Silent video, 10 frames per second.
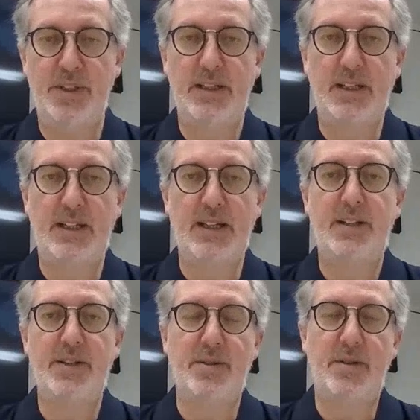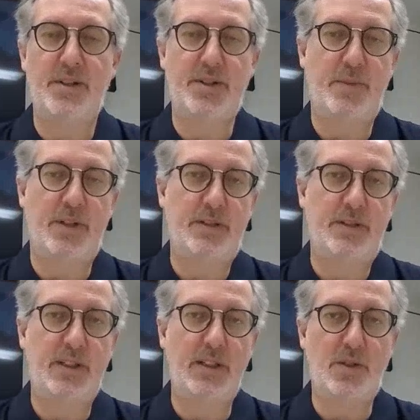des cadences de
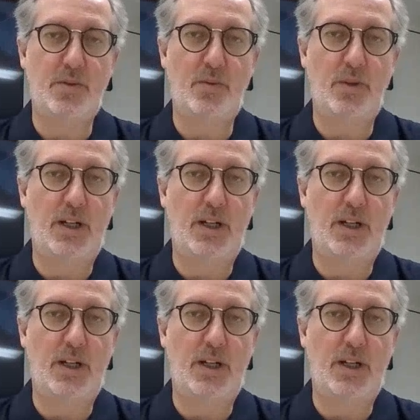lancement qui soient